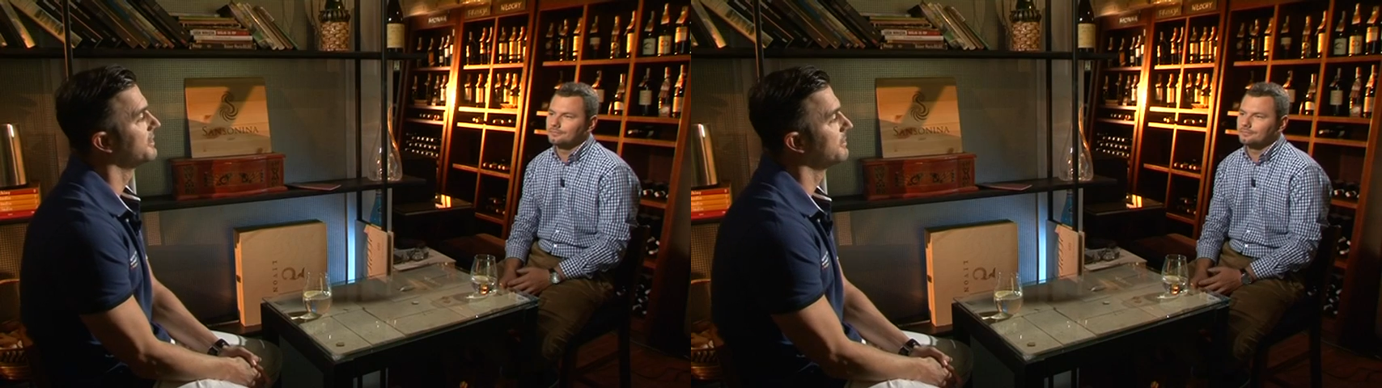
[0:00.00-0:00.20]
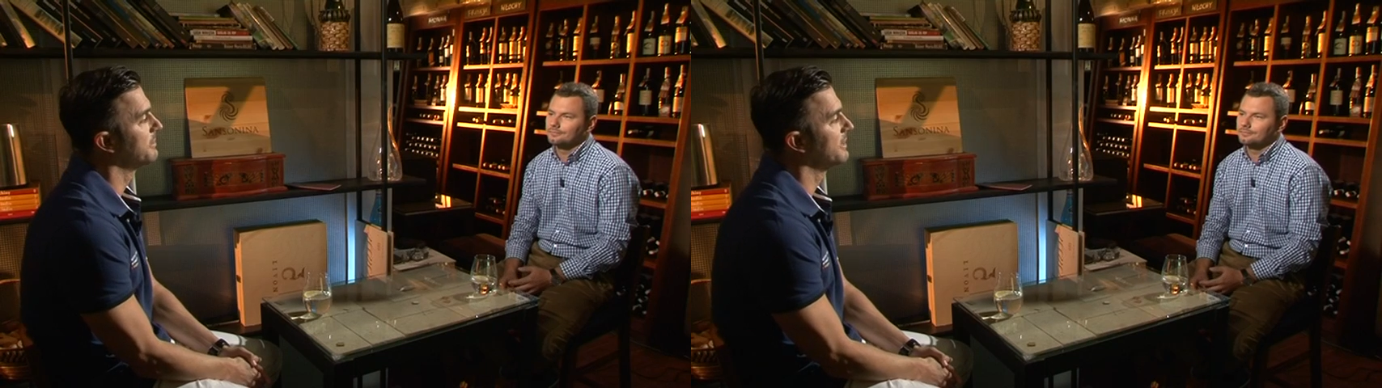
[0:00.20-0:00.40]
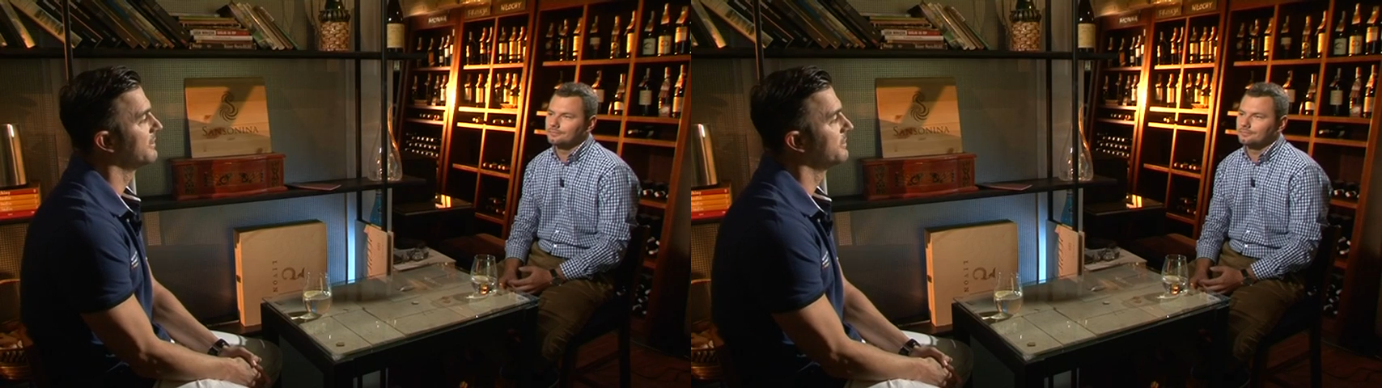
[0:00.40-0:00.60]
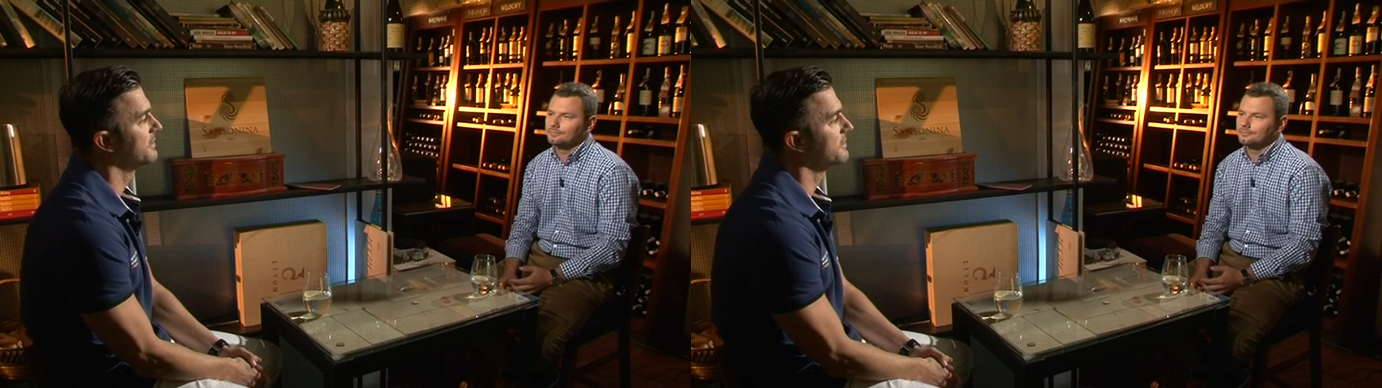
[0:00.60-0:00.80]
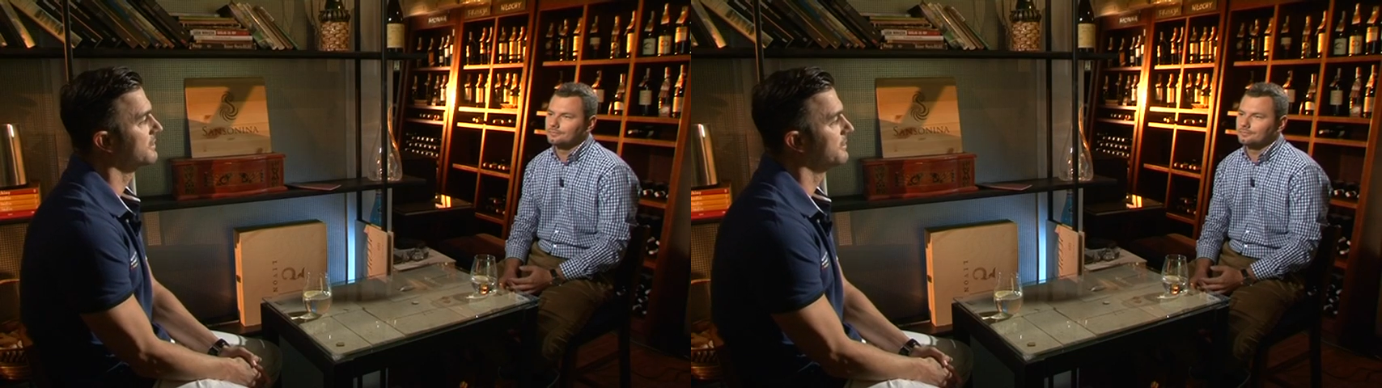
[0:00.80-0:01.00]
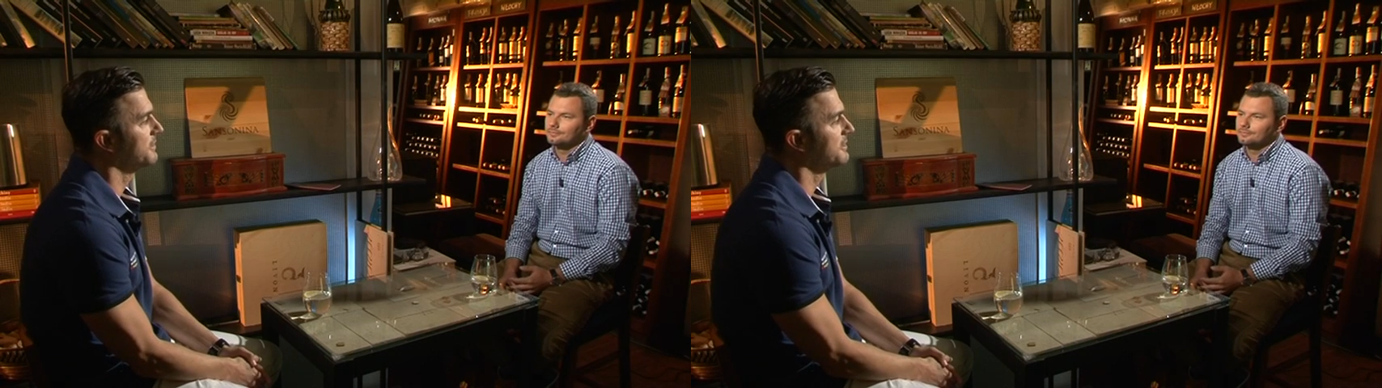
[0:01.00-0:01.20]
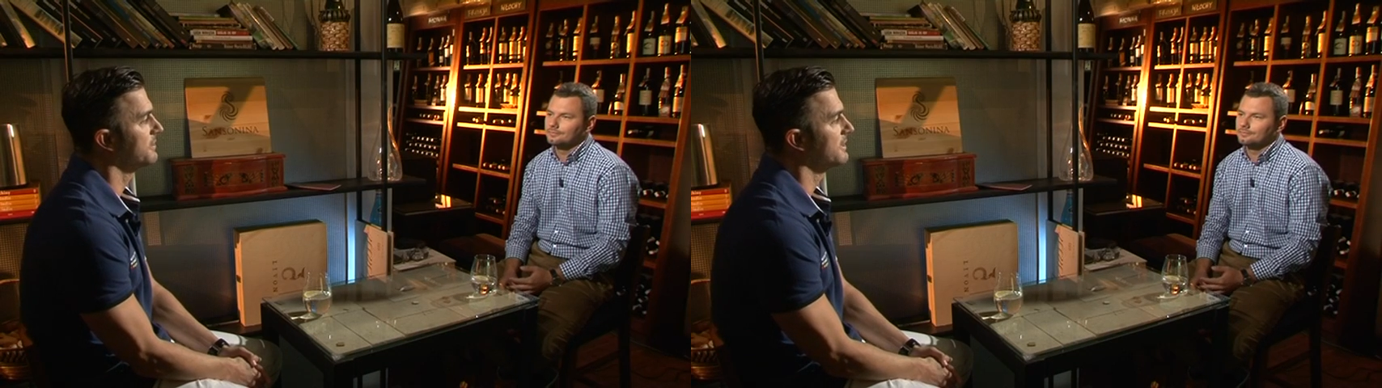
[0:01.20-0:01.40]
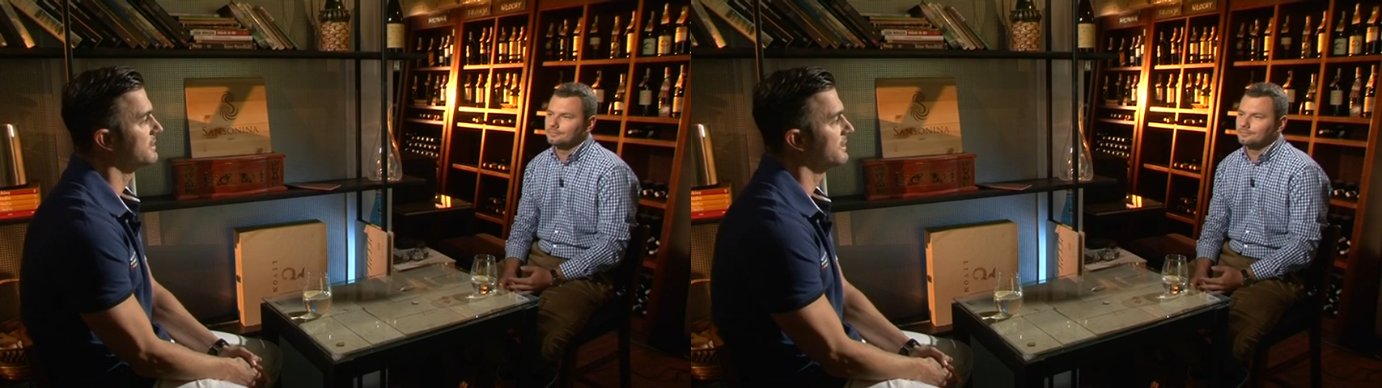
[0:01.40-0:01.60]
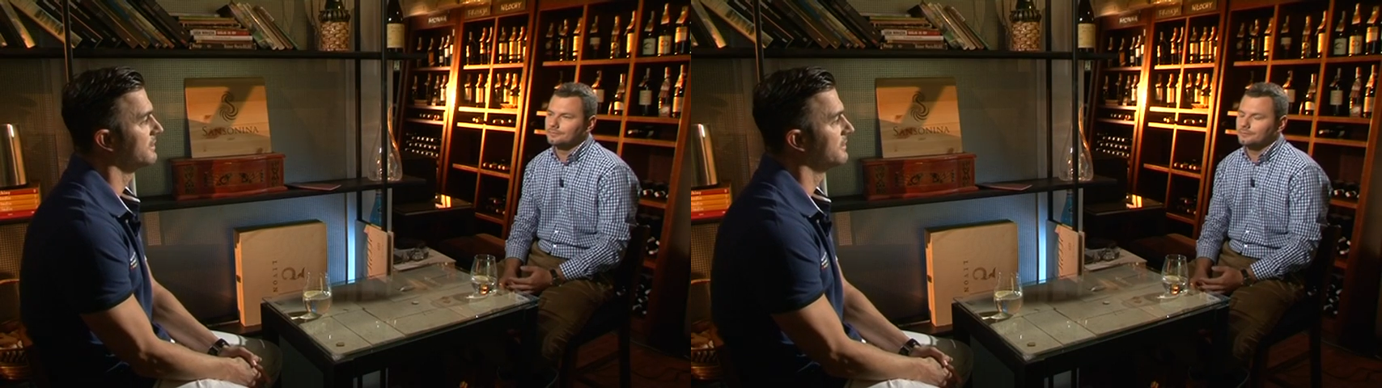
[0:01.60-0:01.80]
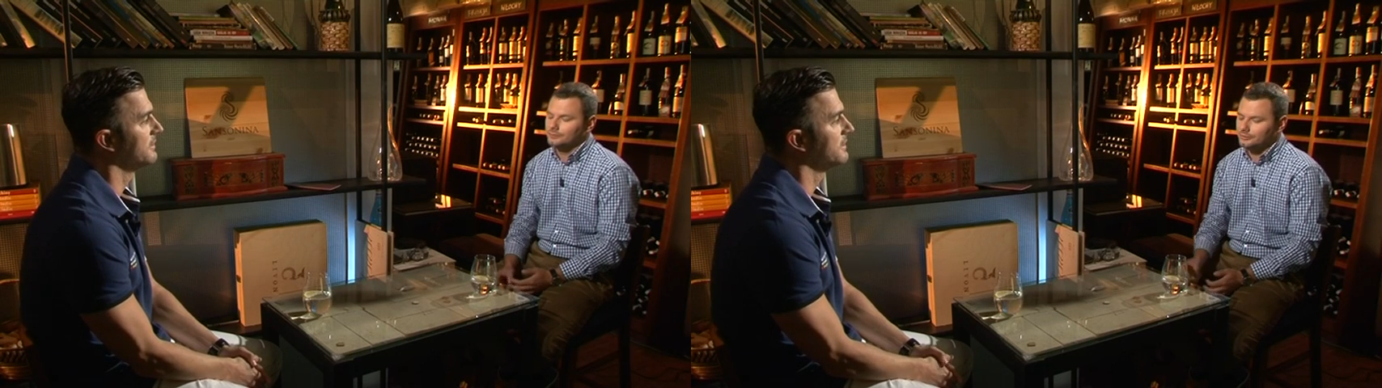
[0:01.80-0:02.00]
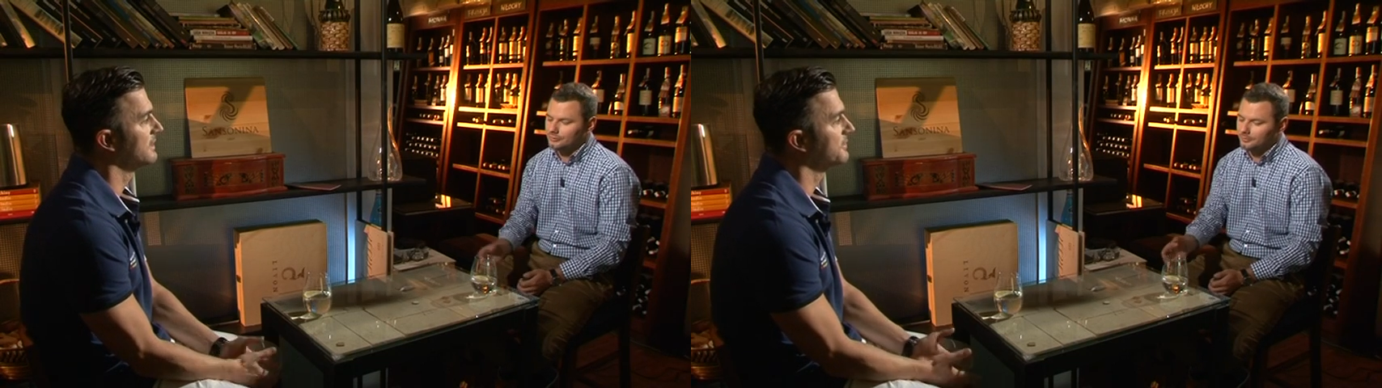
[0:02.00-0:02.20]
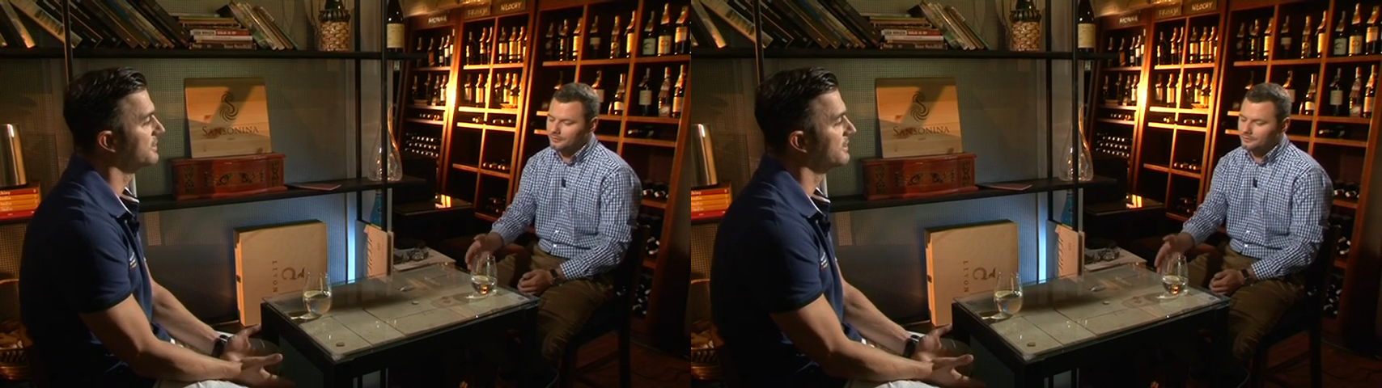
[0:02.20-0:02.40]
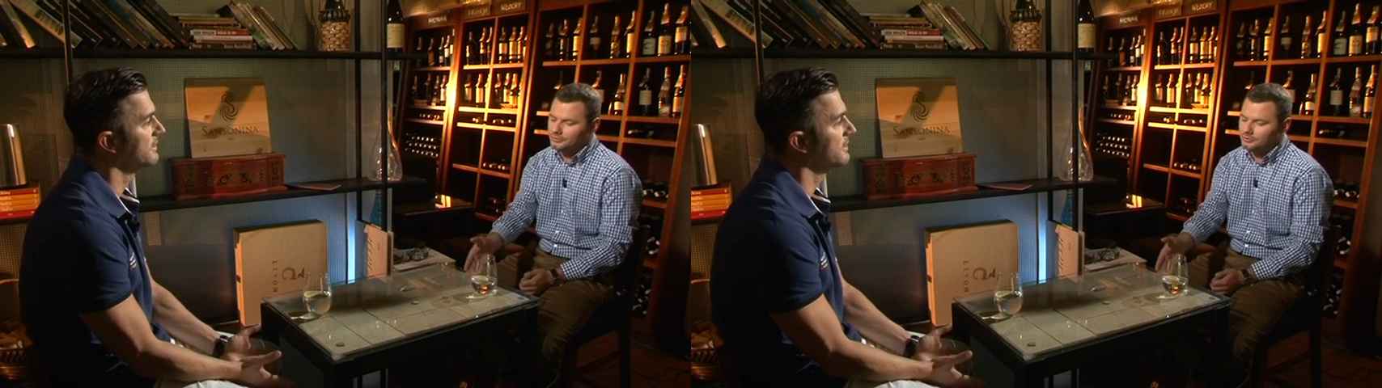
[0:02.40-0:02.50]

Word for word: nie ma prawa mieć, mieć miejsca. No, Czyli zawsze... tobie jest